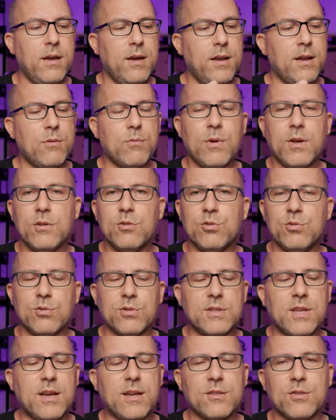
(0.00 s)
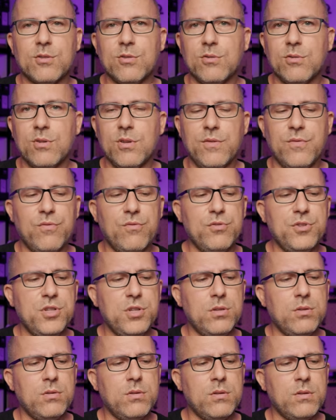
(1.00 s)
alla quale ho dotato il
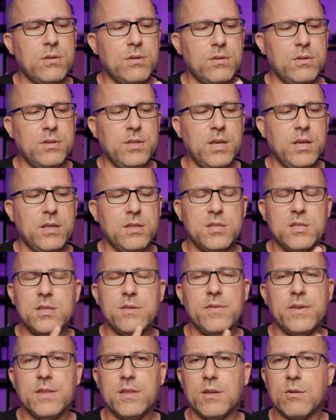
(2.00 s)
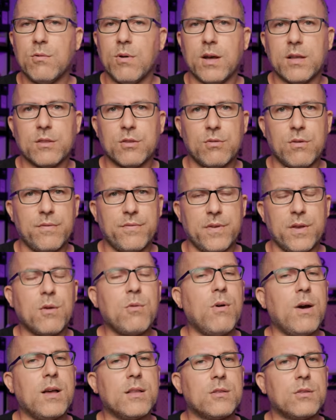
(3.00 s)
Fujinon 1024
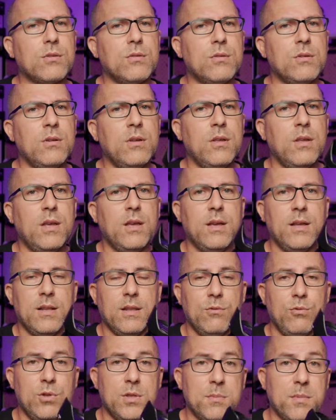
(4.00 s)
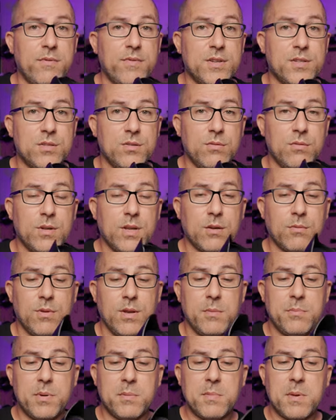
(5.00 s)
F4 L'ultima versione, quella
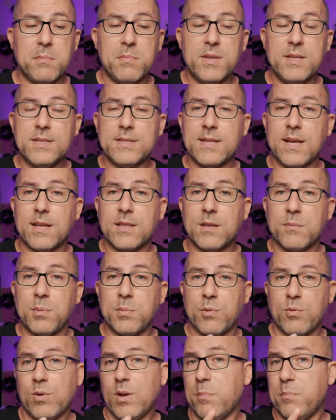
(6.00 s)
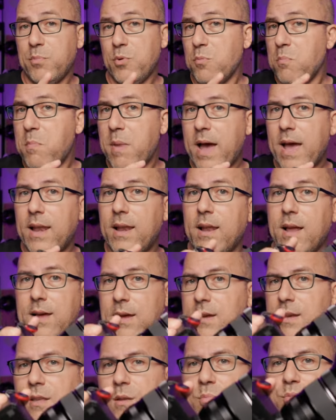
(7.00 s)
impermeabilizzata, proprio quella più bella
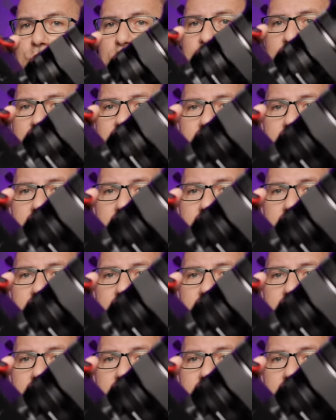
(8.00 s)
anche dal punto di